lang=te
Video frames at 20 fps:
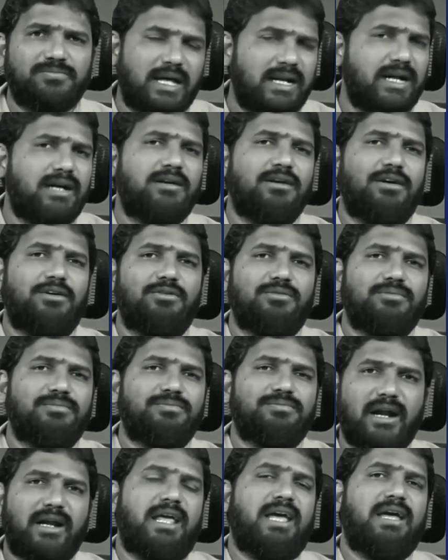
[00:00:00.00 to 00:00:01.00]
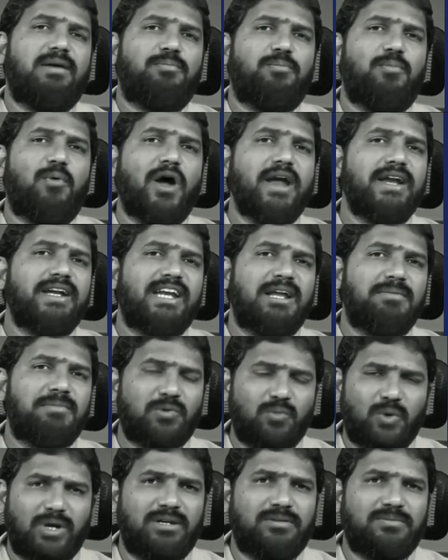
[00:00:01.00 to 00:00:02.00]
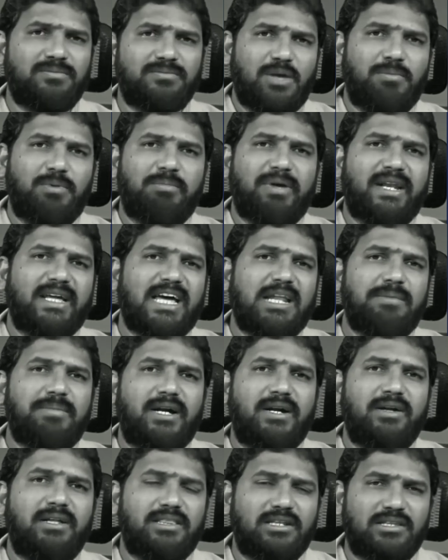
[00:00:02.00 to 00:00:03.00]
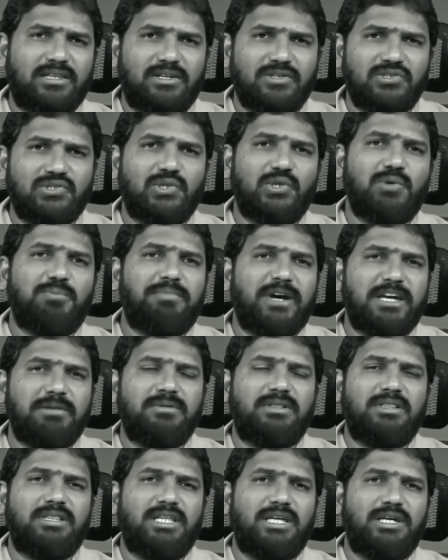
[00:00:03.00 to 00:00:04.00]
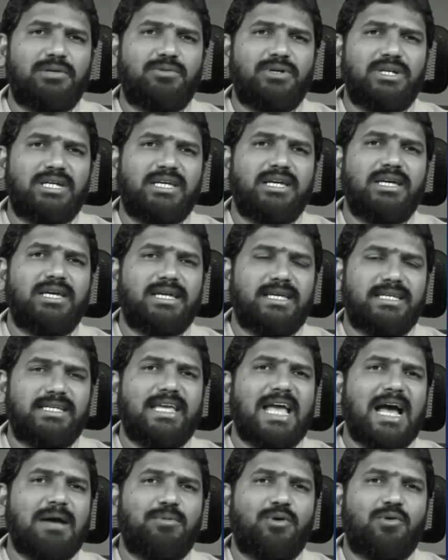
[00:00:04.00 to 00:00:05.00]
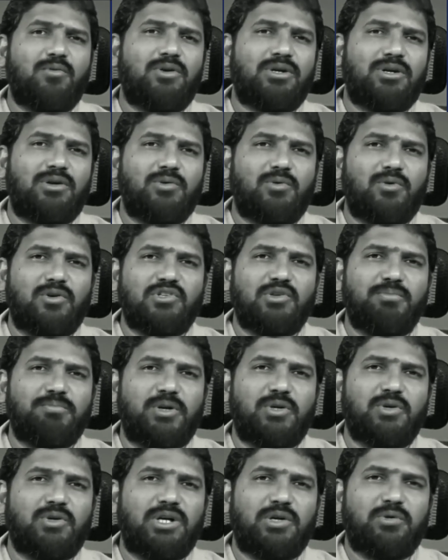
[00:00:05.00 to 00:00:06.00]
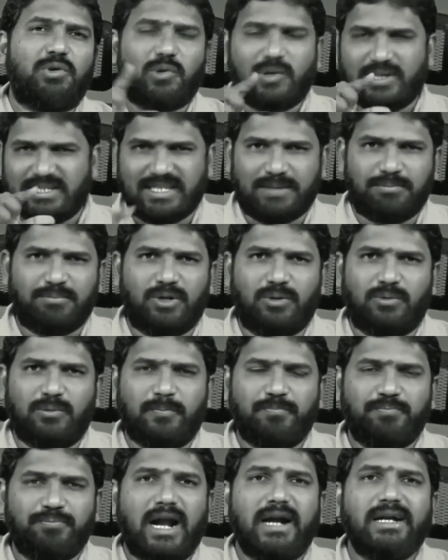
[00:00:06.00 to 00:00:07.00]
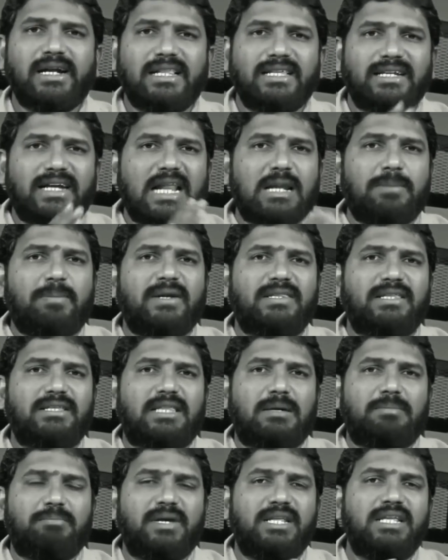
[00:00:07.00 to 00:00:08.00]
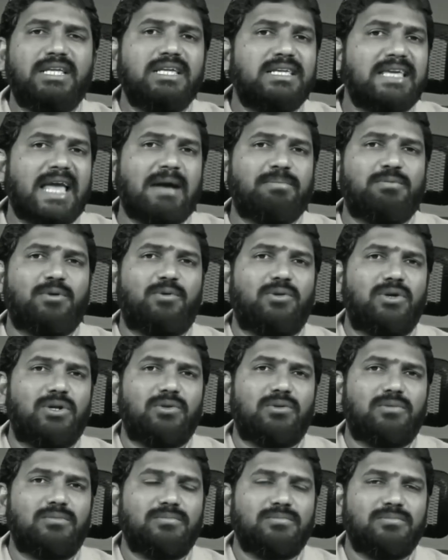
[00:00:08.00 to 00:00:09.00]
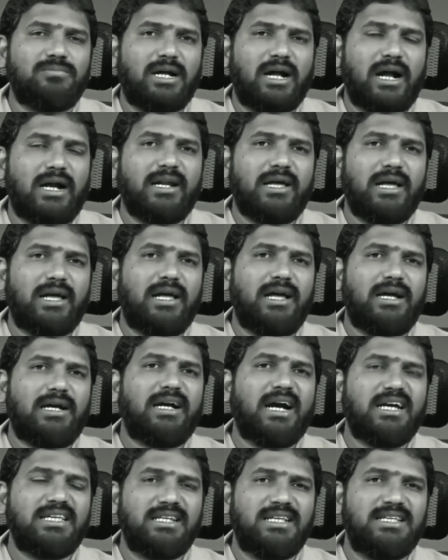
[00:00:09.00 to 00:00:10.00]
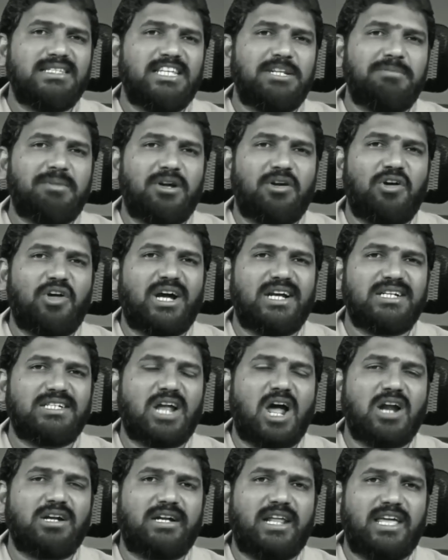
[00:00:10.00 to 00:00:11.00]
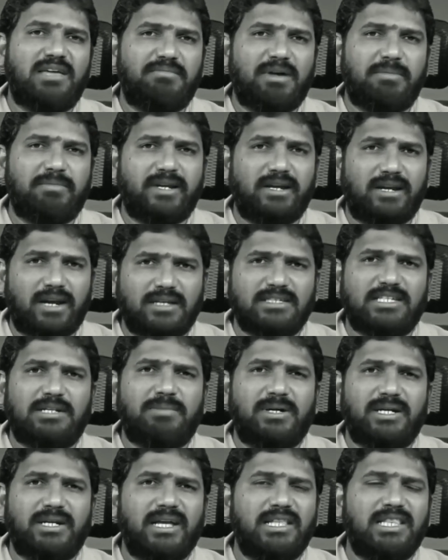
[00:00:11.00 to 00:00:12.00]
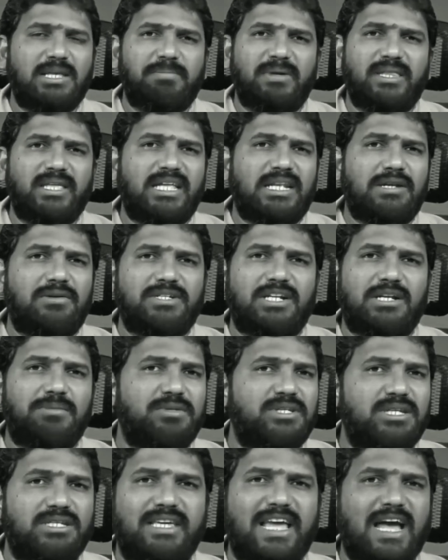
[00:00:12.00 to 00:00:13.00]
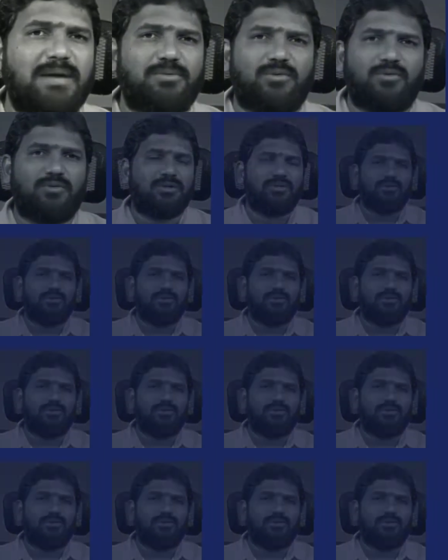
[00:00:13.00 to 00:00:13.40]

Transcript: అని అంటున్నాడు అంటే పాయింట్ నెంబర్ వన్ ఇప్పుడు మనకు కనపడే ఇంద్రధనస్సు బైబిల్ దేవుడికి జ్ఞాపకం ఉండడం కోసం పెట్టుకున్నటువంటి ఒక సింబలు అంటే అది కనపడితే తప్ప ఇది జ్ఞాపకం ఉండదు అంటే గజనీ సినిమాలలోగా షార్ట్ టైం మెమరీ లాస్ అనమాట ఏది పదిహేను నిమిషాల నుంచి జ్ఞాపకం